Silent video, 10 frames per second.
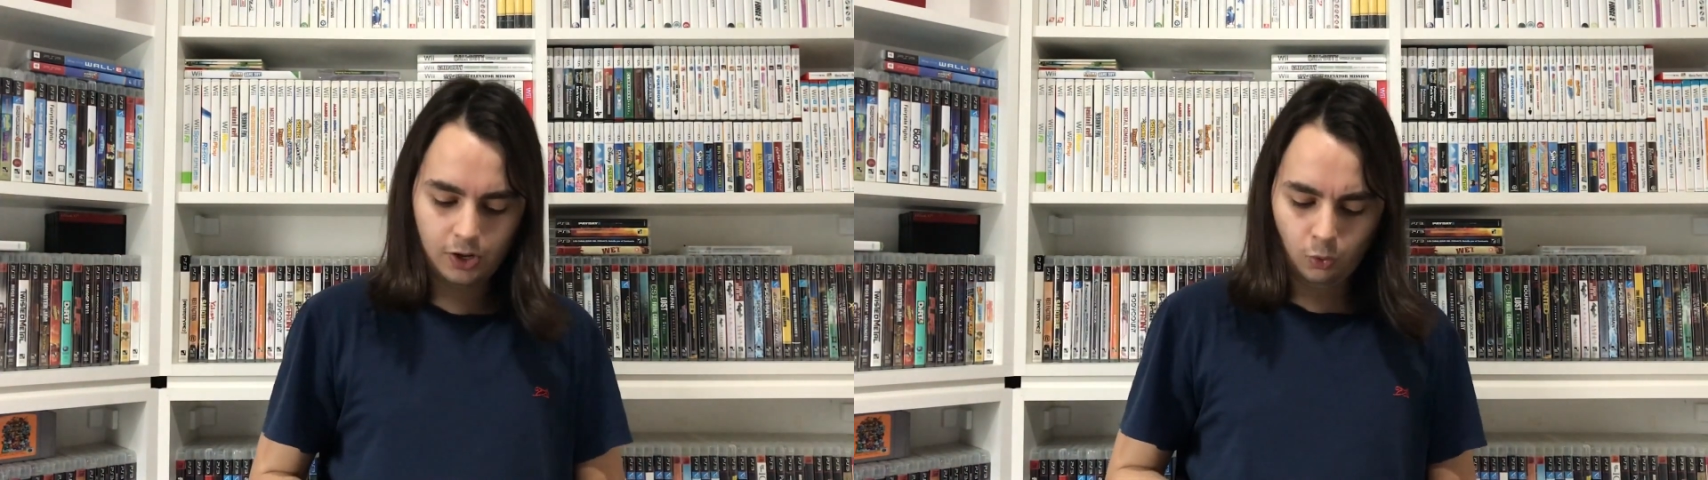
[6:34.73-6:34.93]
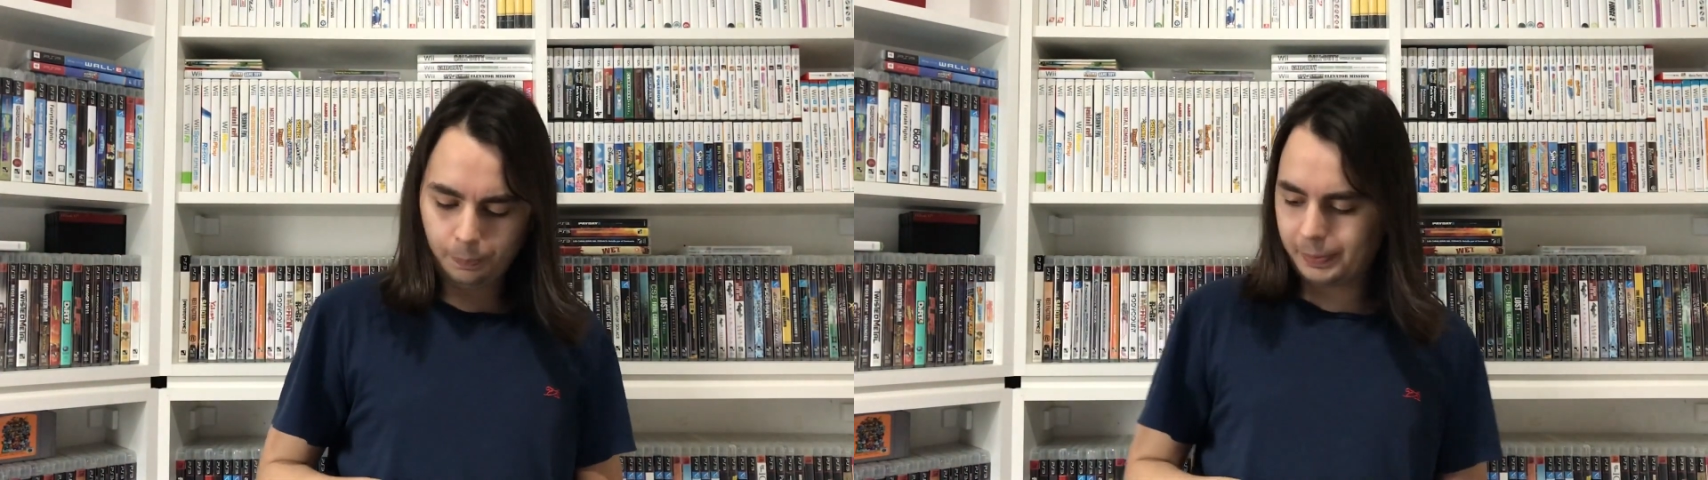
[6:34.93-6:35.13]

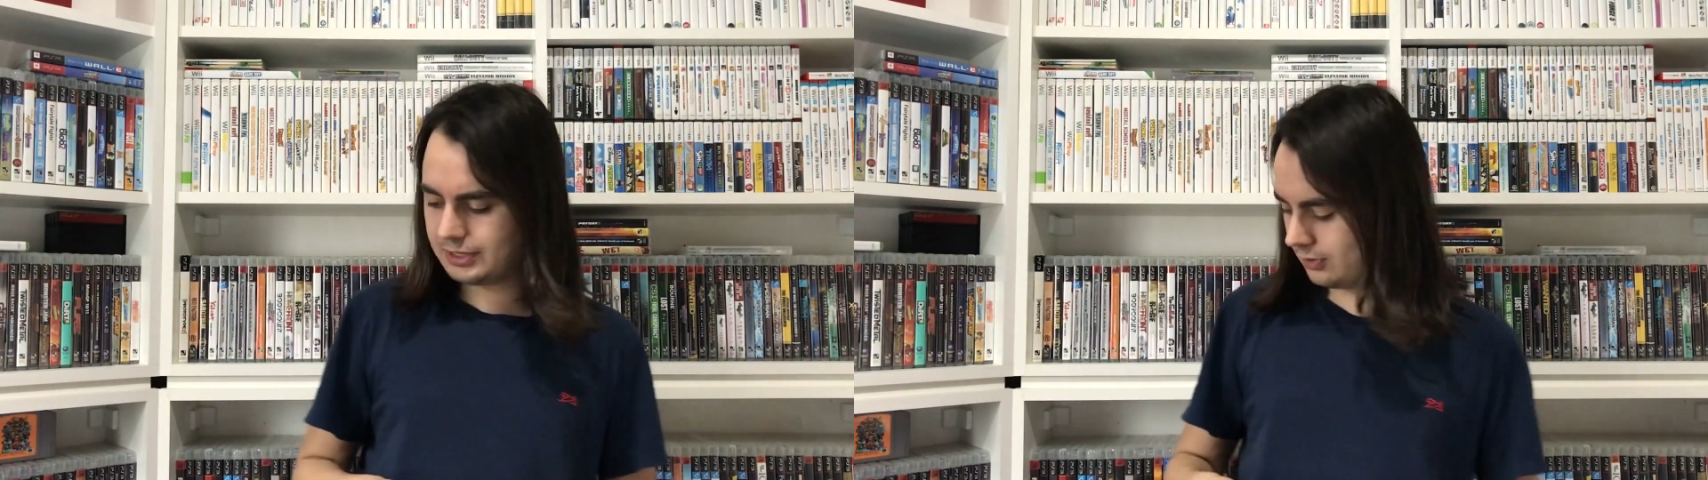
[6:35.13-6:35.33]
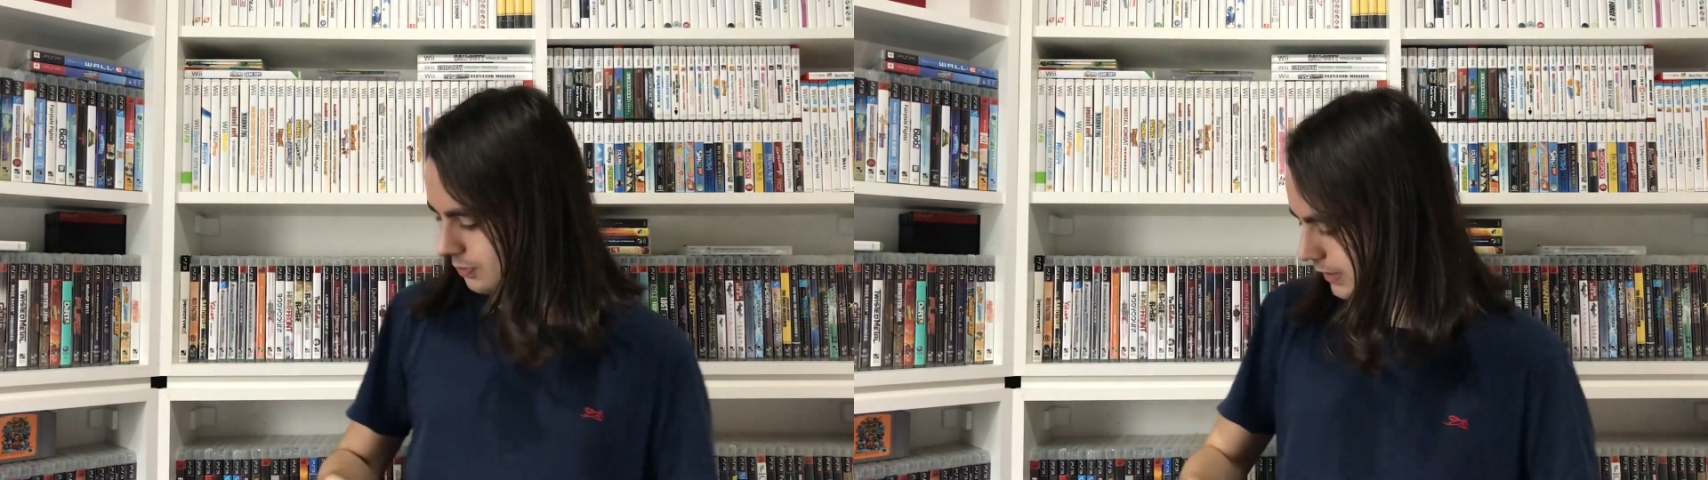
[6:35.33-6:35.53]
O
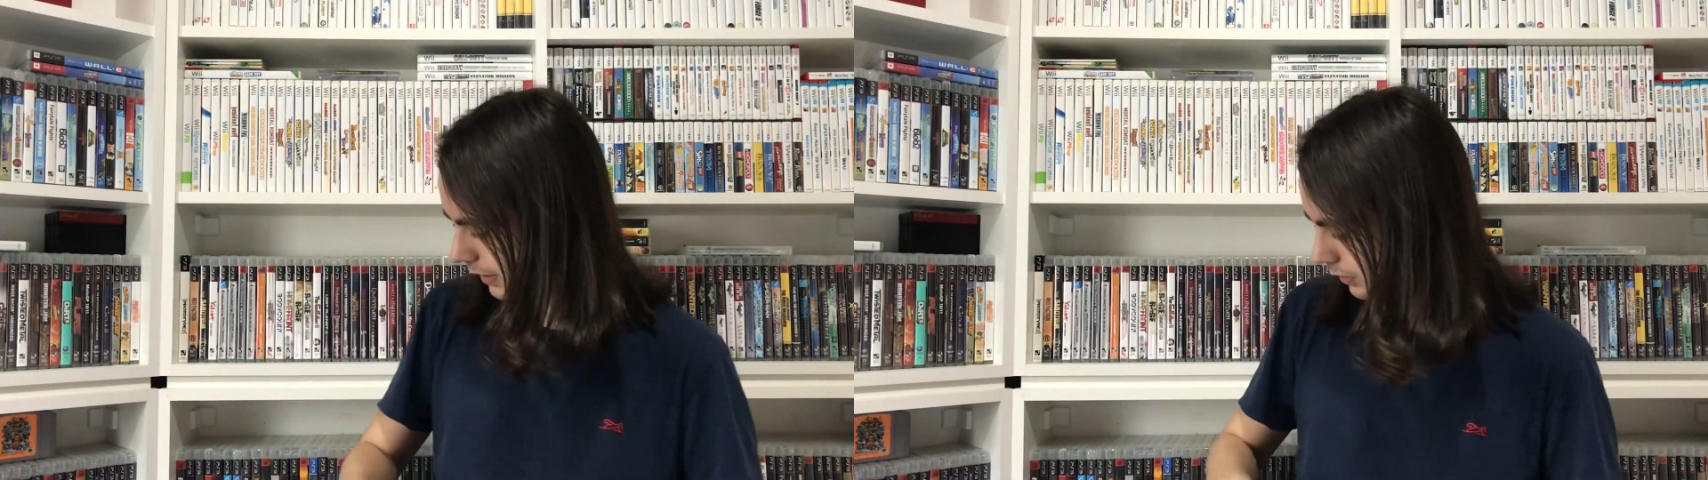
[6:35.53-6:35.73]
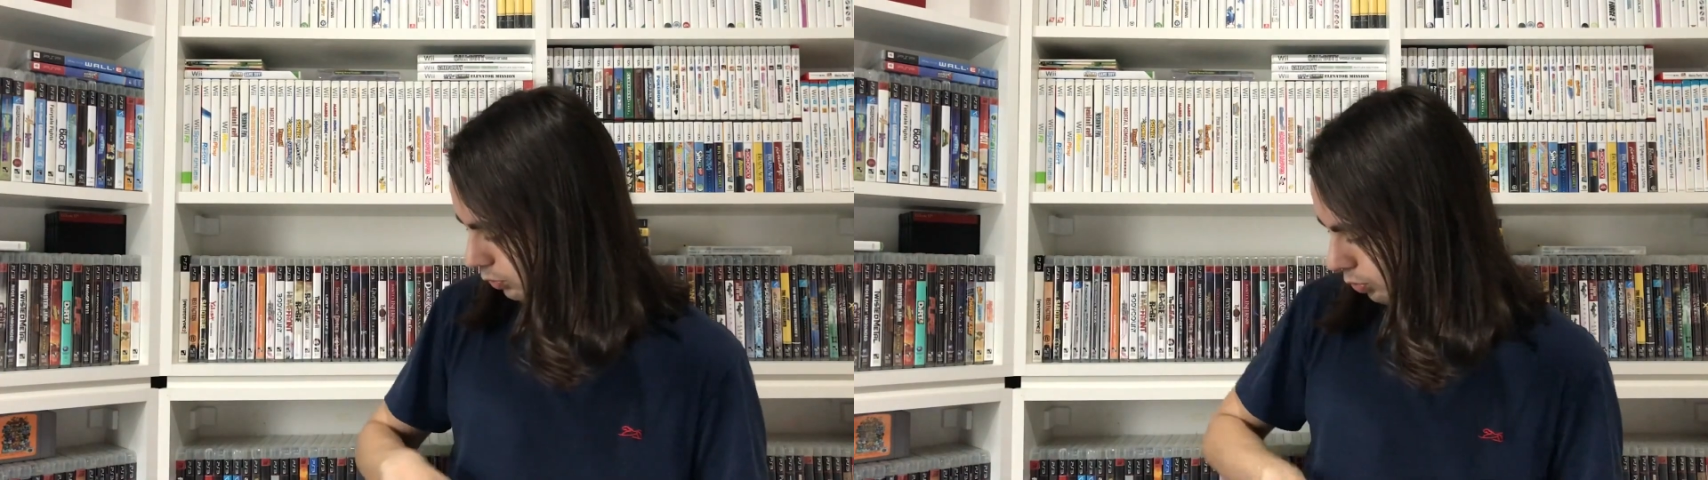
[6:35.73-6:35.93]
PES
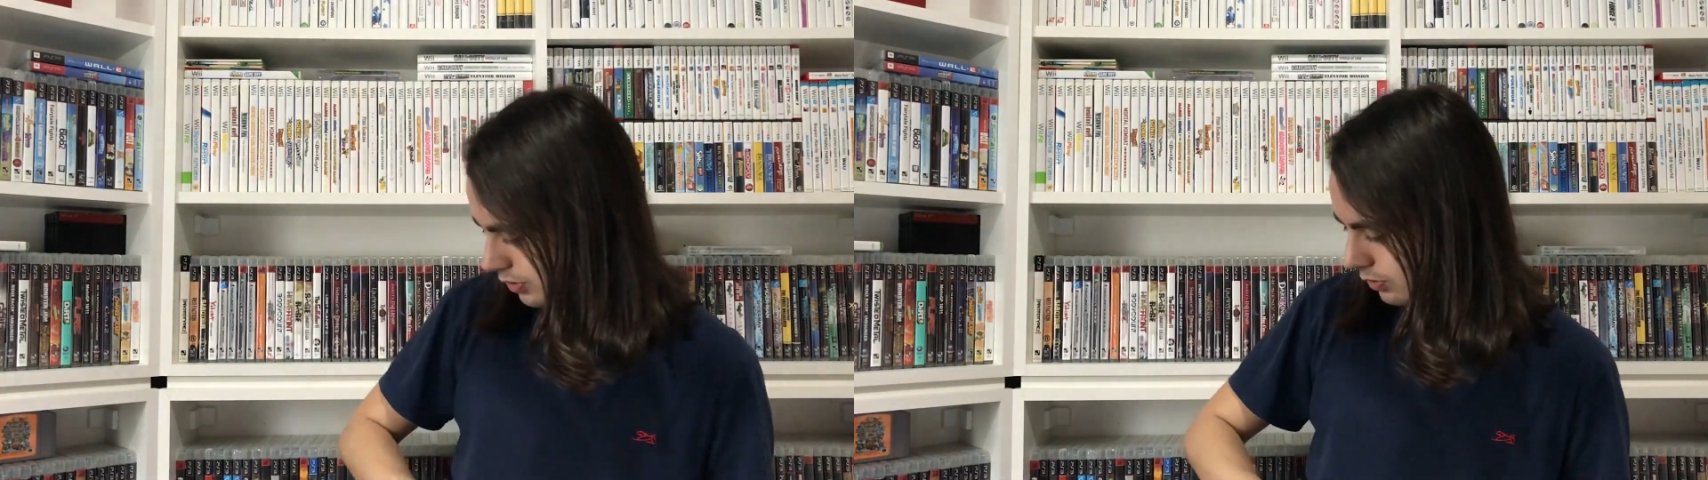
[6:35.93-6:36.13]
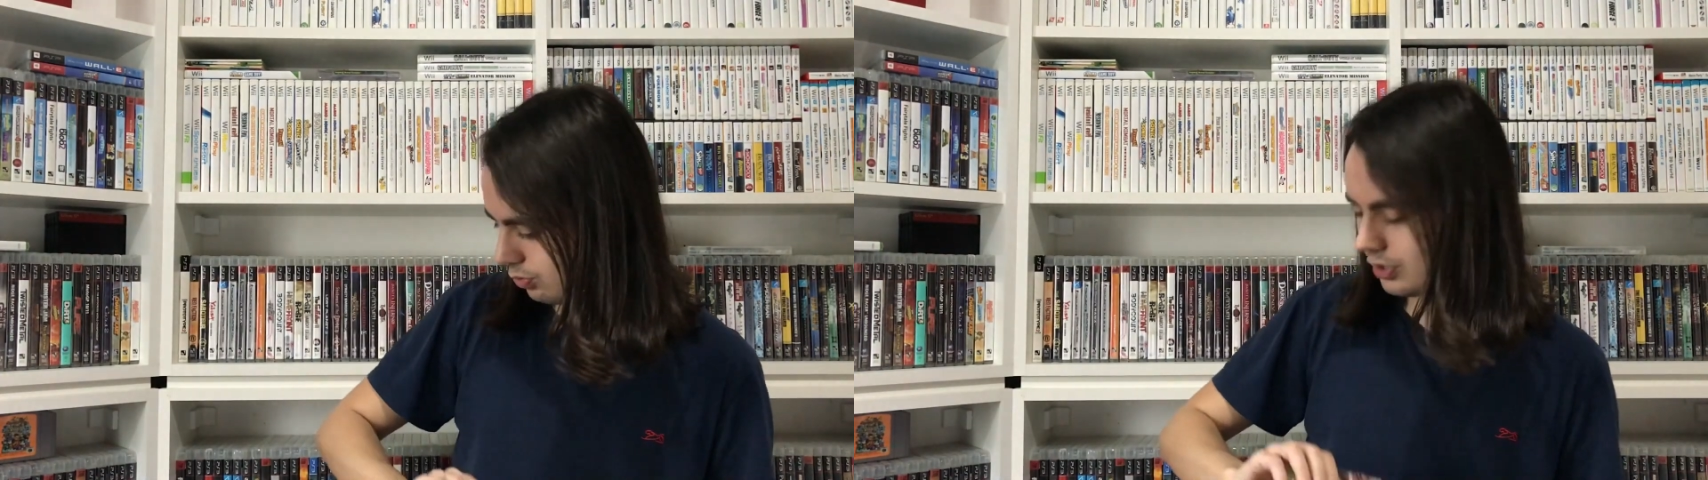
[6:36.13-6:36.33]

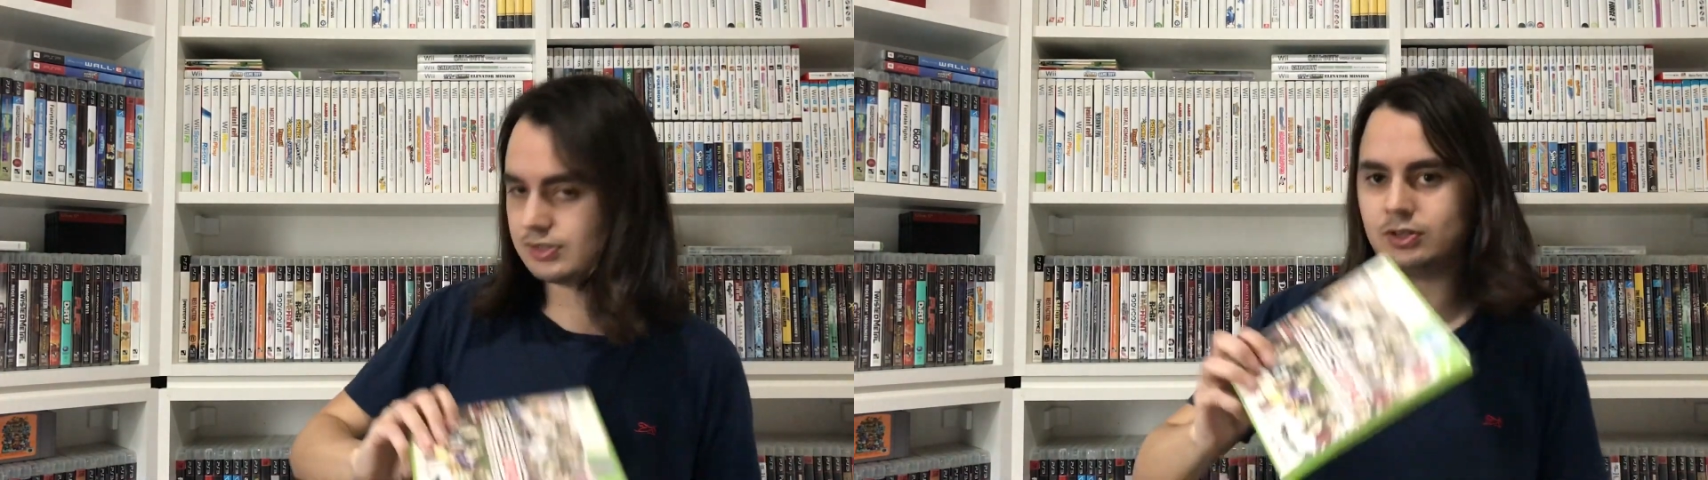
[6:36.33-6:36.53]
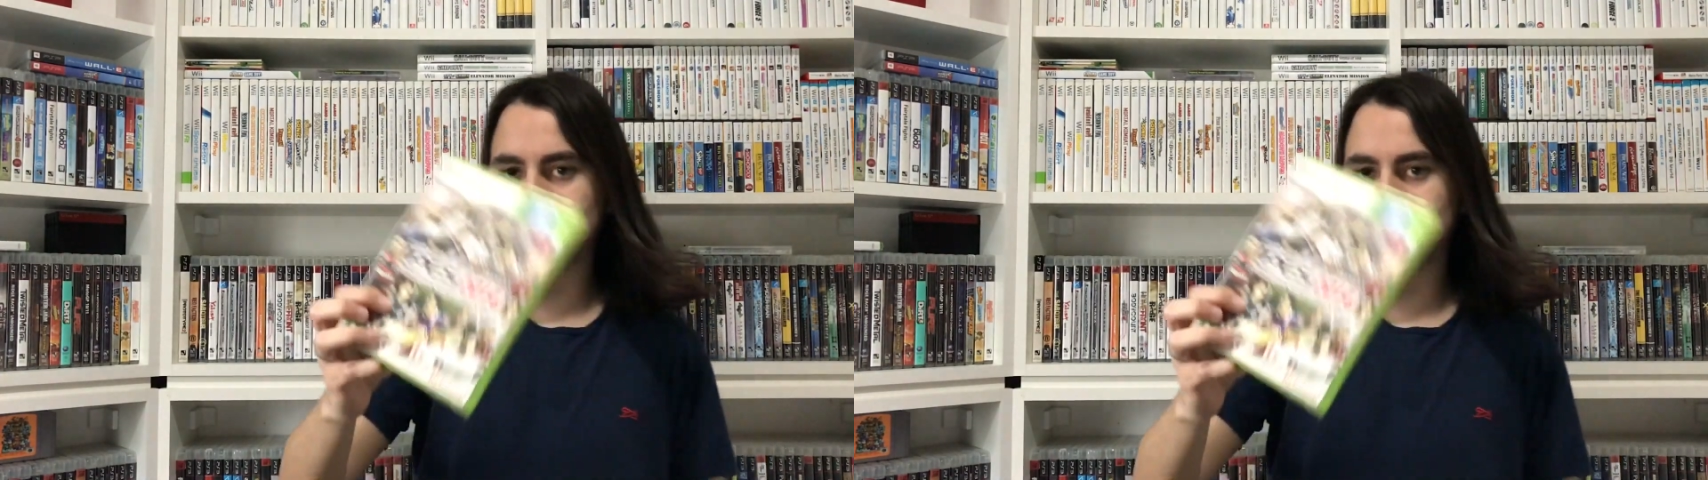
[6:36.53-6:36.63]
2014, eu não sei se